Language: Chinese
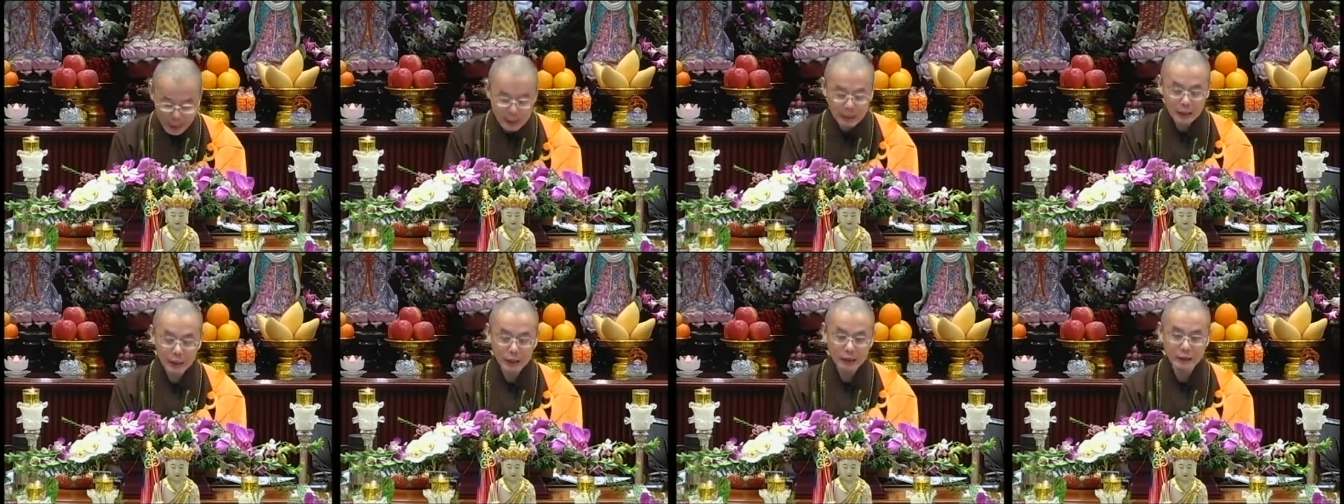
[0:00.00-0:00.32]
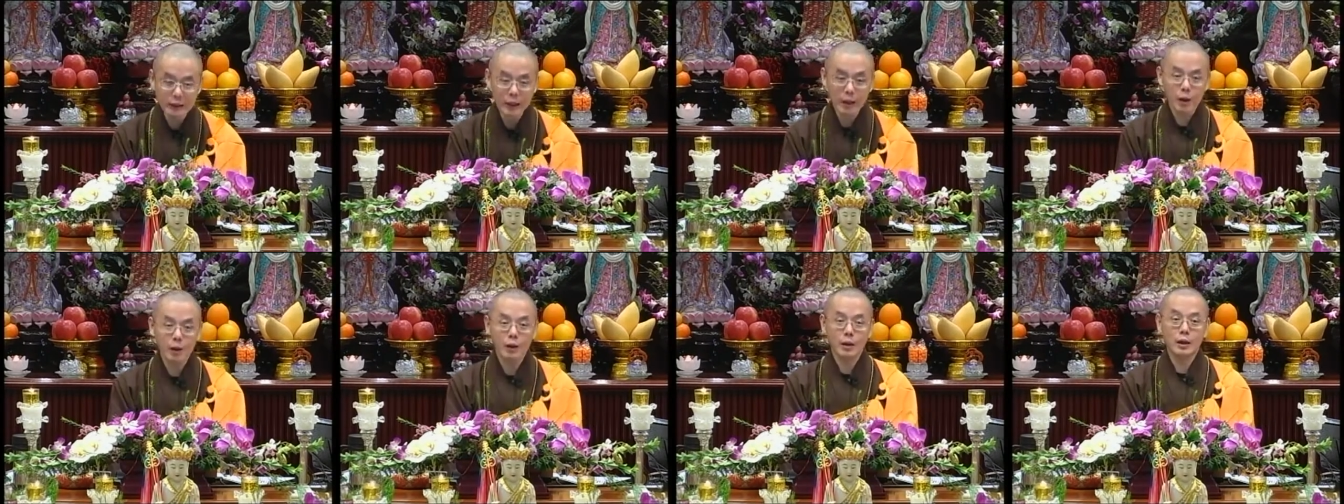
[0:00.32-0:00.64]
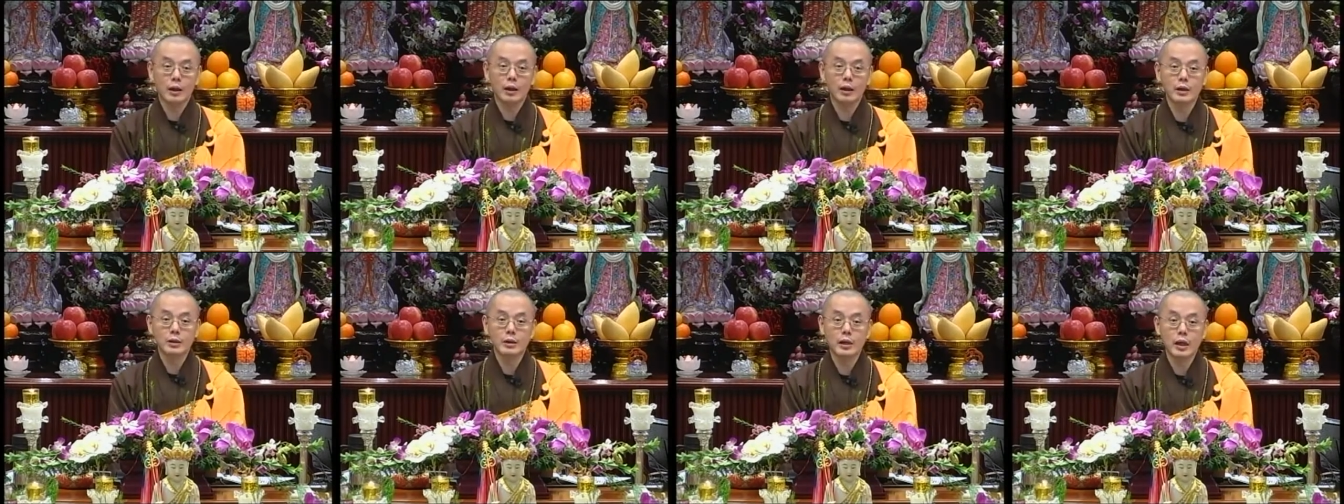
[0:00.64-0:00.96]
看到
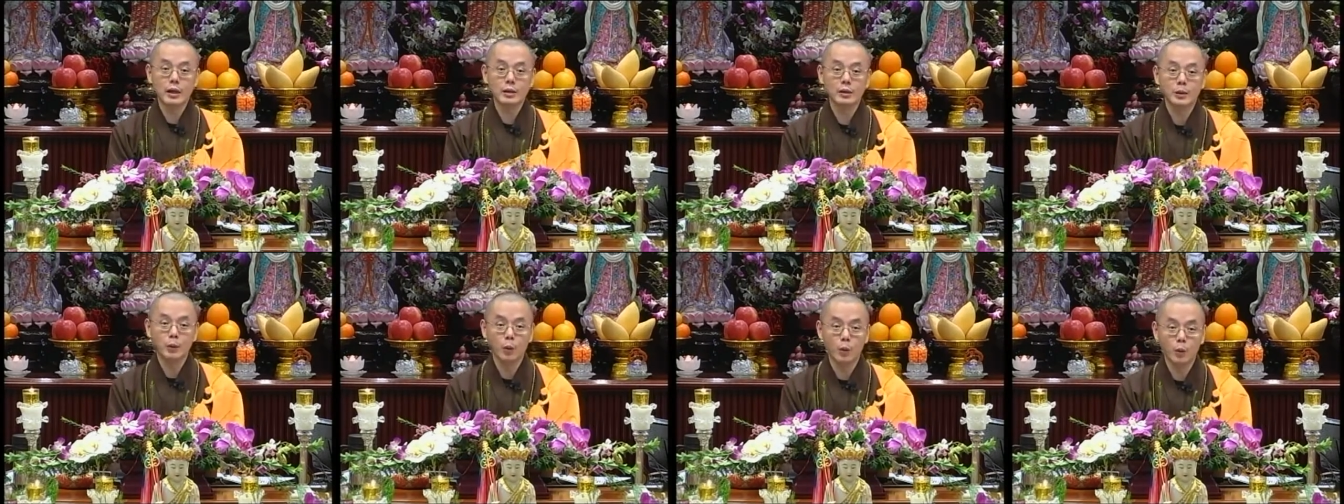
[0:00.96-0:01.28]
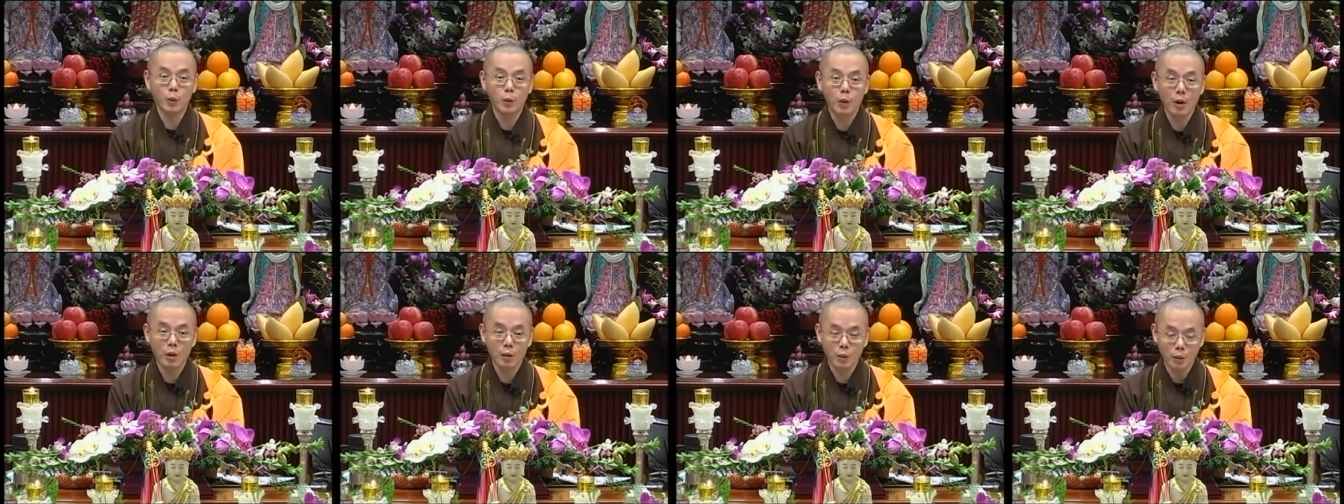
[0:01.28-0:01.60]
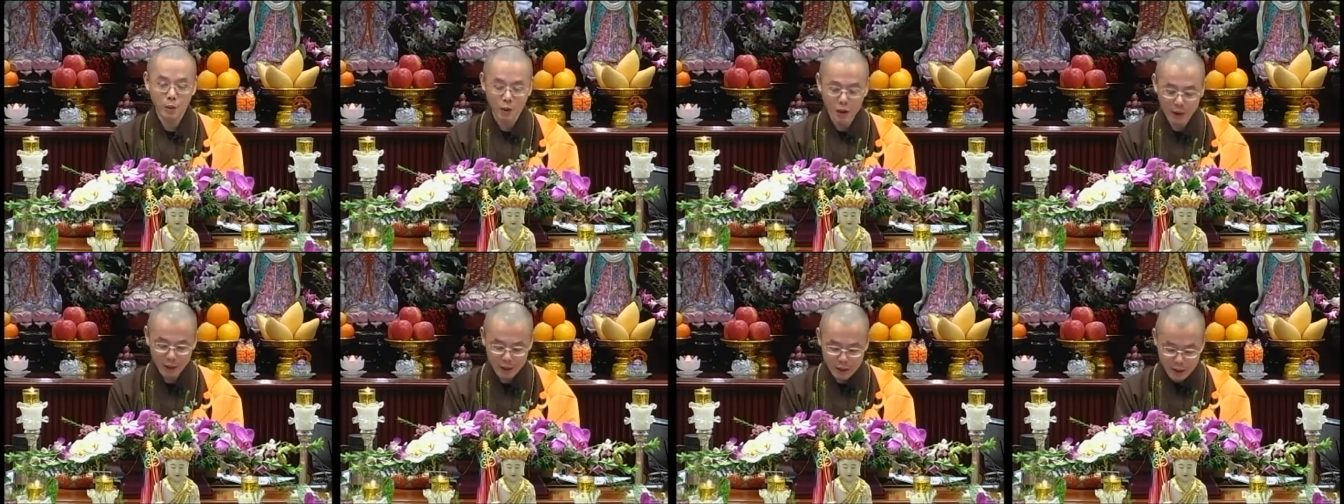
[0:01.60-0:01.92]
和尚头光
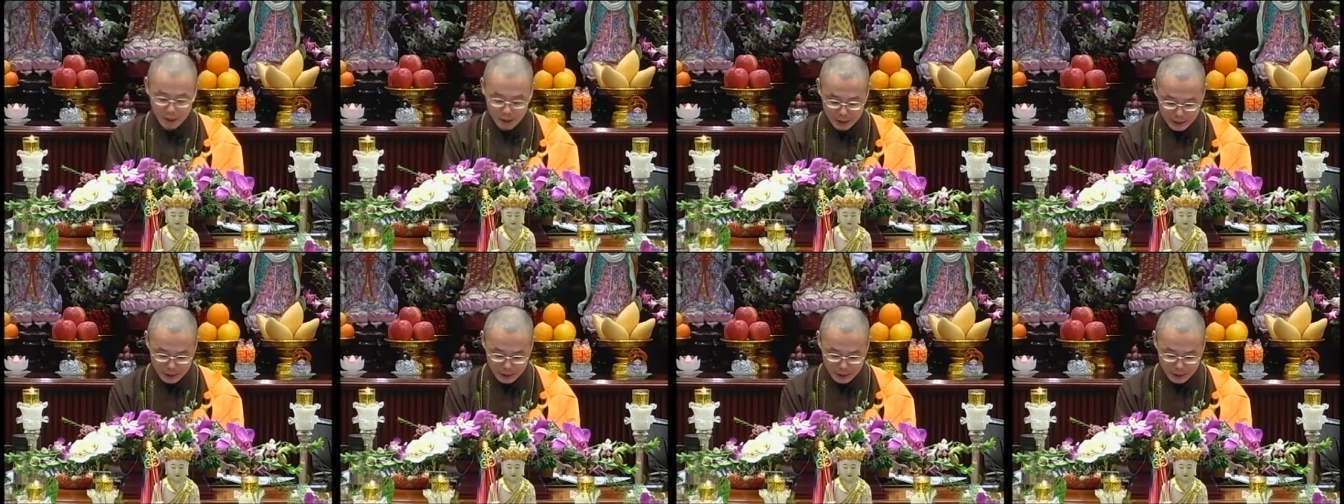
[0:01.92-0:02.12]
光，